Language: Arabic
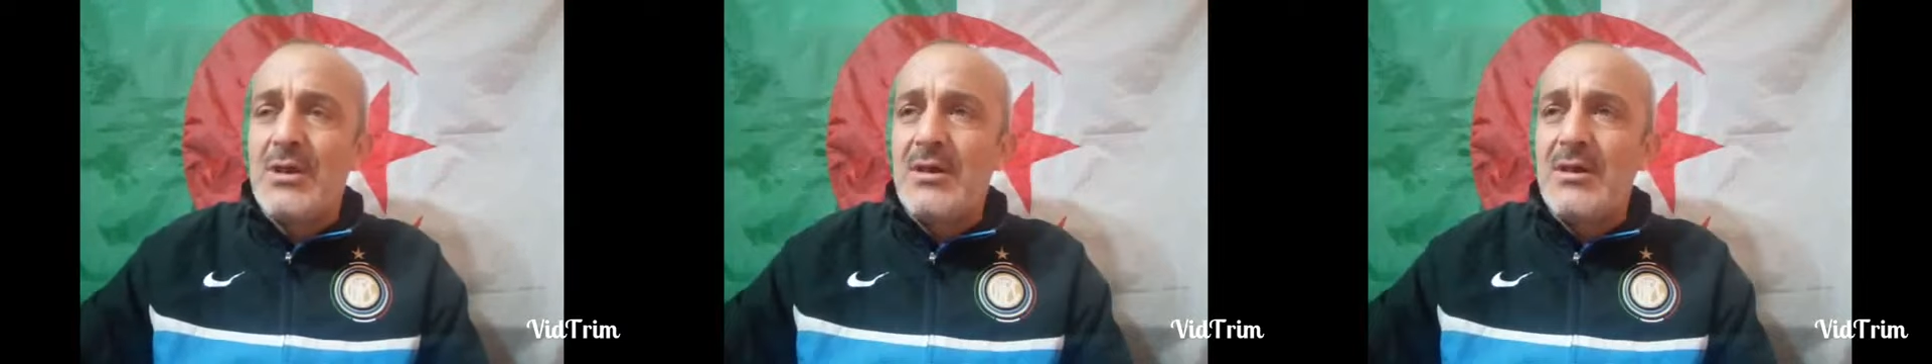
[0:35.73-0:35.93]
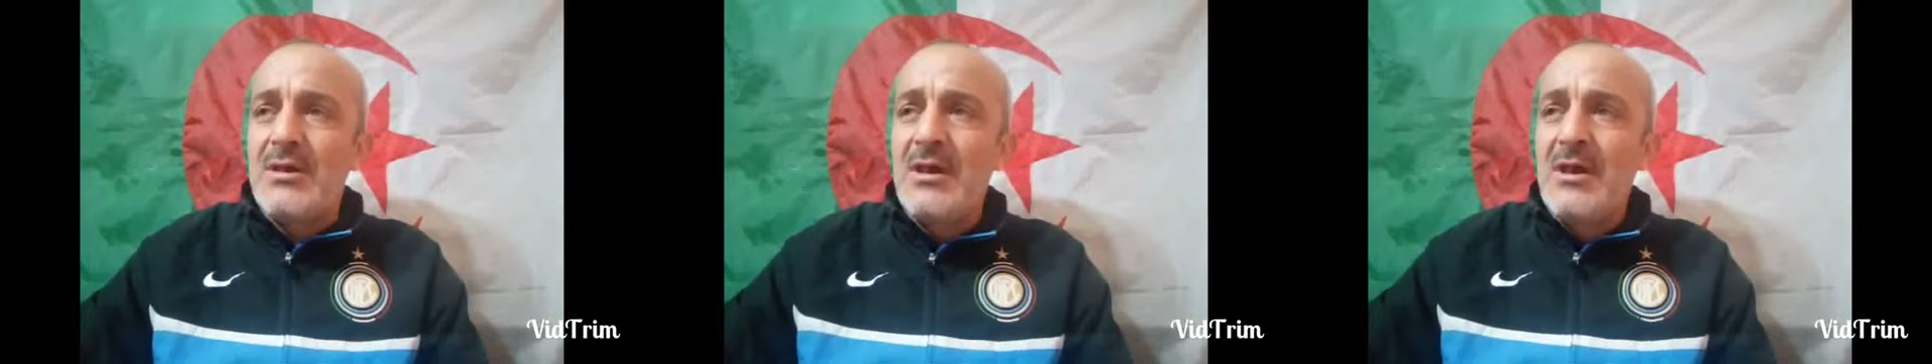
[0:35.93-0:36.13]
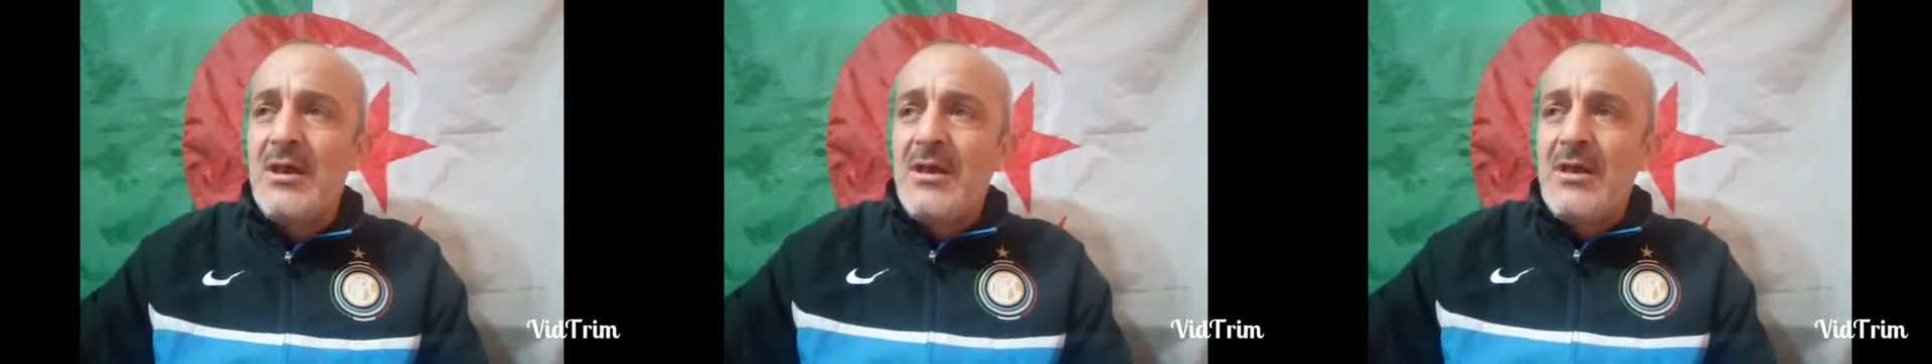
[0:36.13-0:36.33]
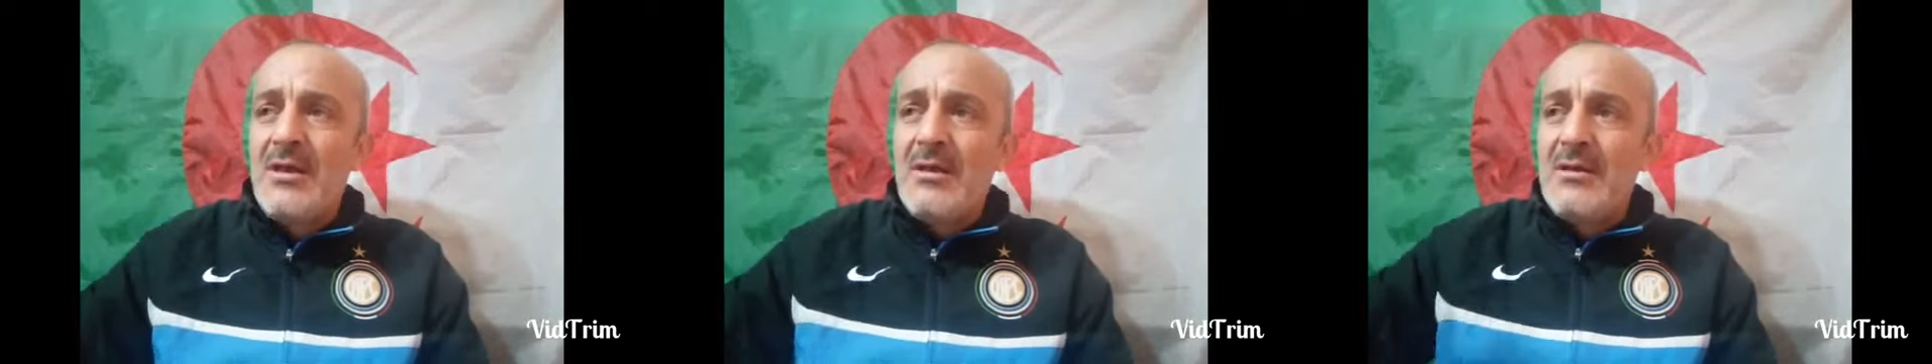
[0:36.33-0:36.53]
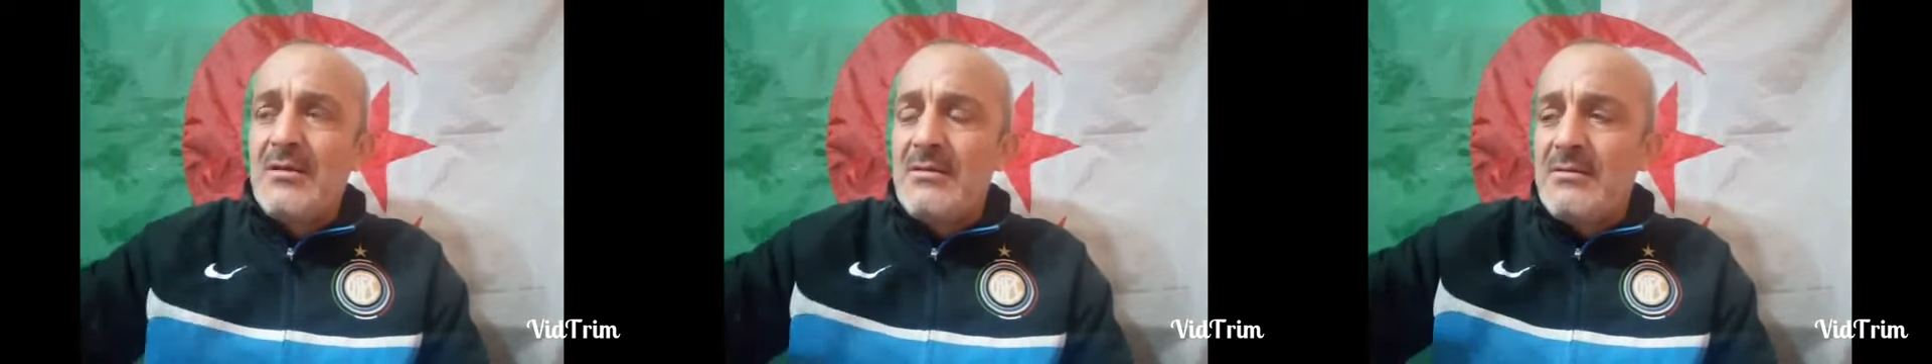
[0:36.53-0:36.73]

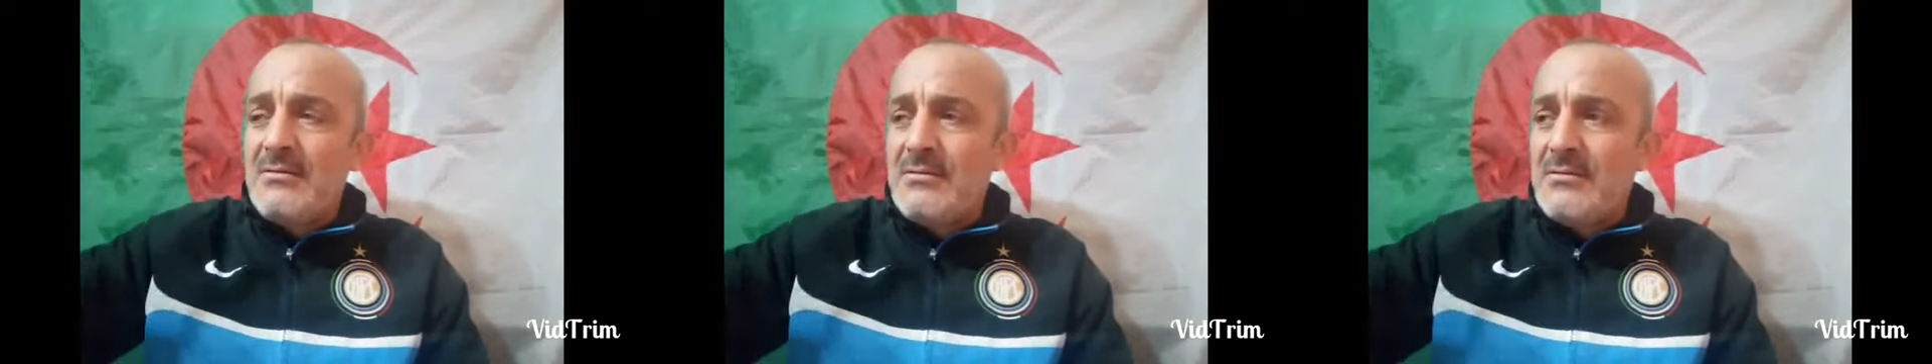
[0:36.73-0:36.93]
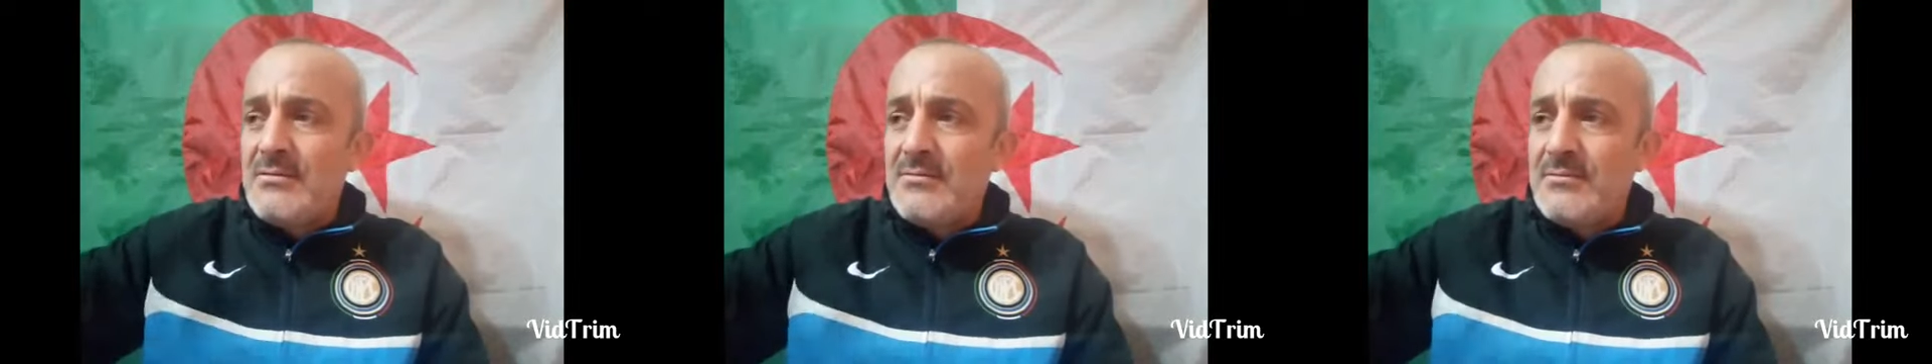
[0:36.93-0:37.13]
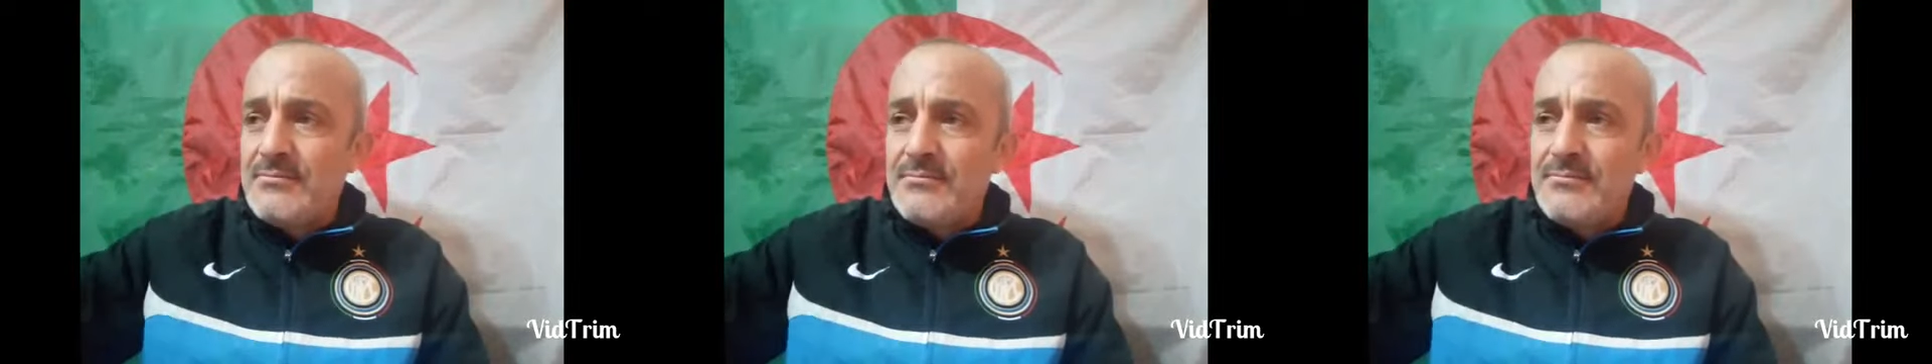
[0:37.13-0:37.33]
آه،